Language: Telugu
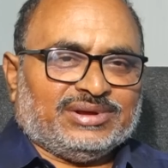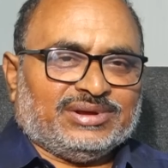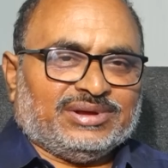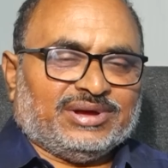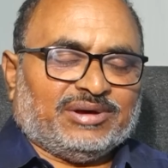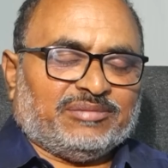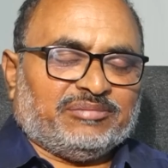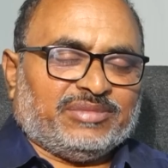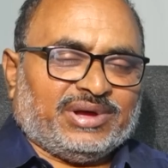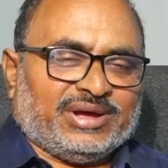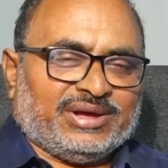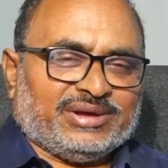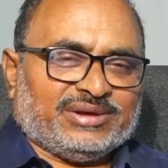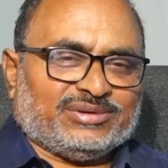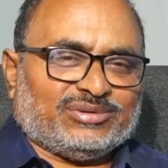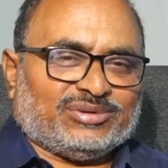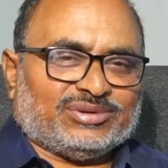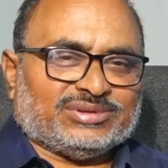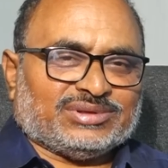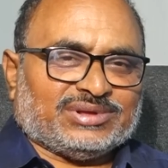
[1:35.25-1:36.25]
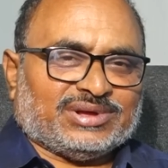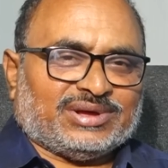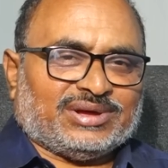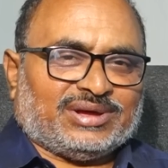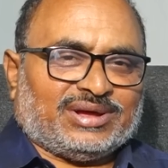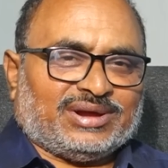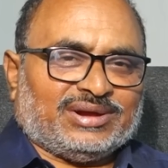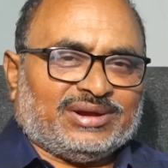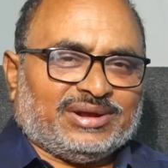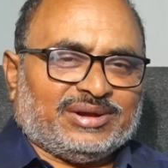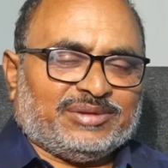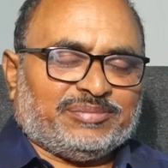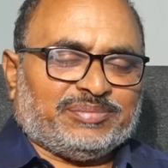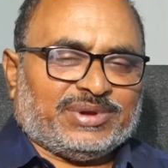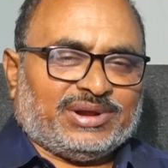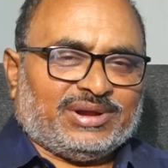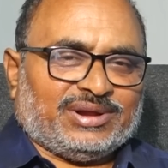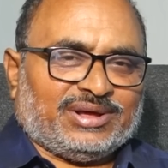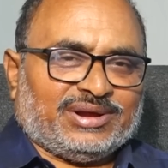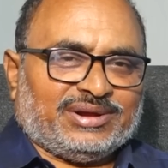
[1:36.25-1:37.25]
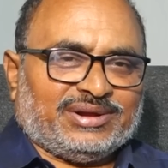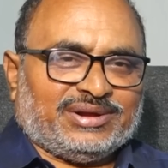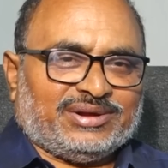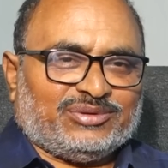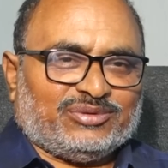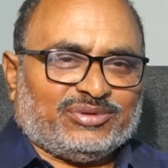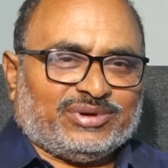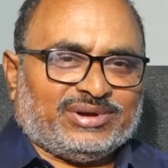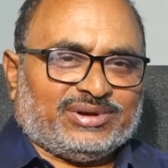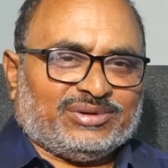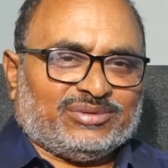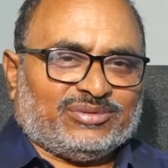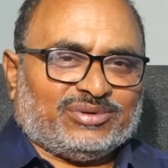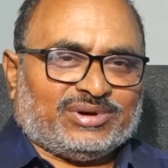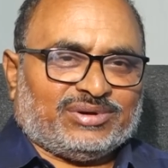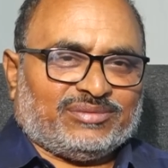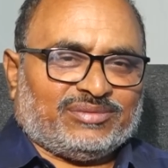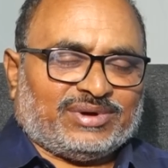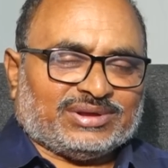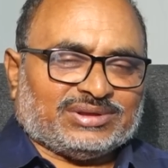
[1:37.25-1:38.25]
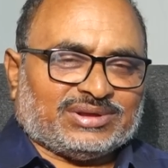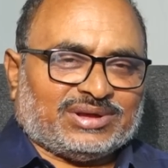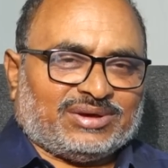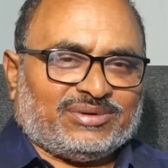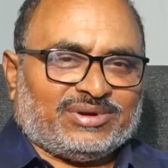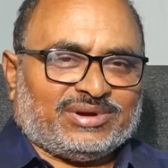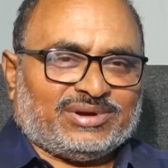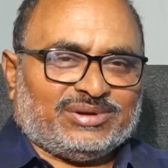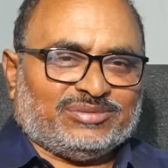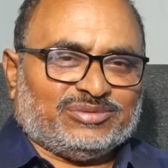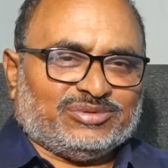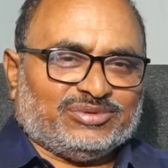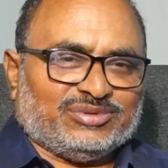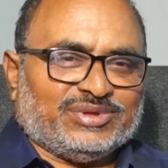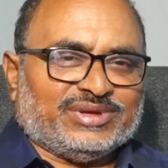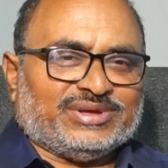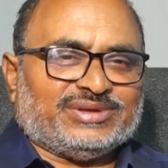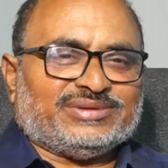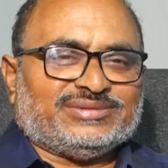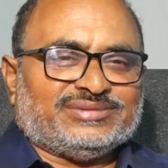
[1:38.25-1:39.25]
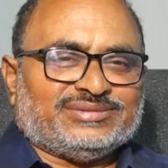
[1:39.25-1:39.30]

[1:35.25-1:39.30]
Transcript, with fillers: ఈ అమ్మాయి కొంత అల్లరి పిల్ల అనేటువంటి ఒక వాతావరణం ఉంది